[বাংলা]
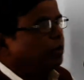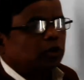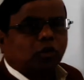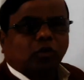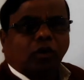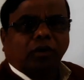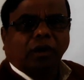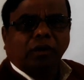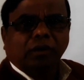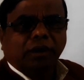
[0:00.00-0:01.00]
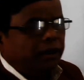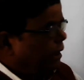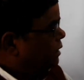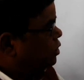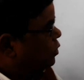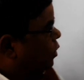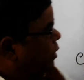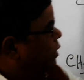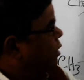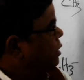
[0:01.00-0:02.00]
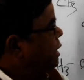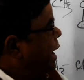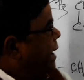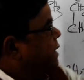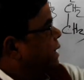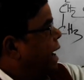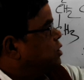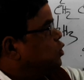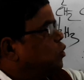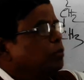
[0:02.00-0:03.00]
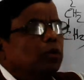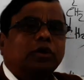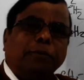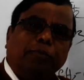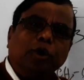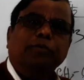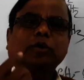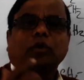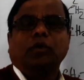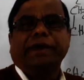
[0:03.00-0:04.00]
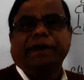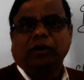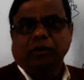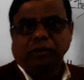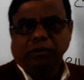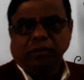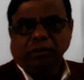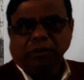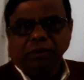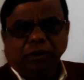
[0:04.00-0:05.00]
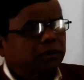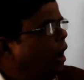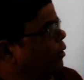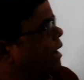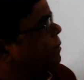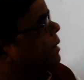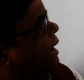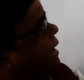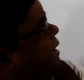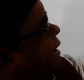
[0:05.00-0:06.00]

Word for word: পরিবর্তন করলো এই জন্য হইল এটা কার্যকরী মূলকটা পরিবর্তন হয়ে গেল তাহলে আমরা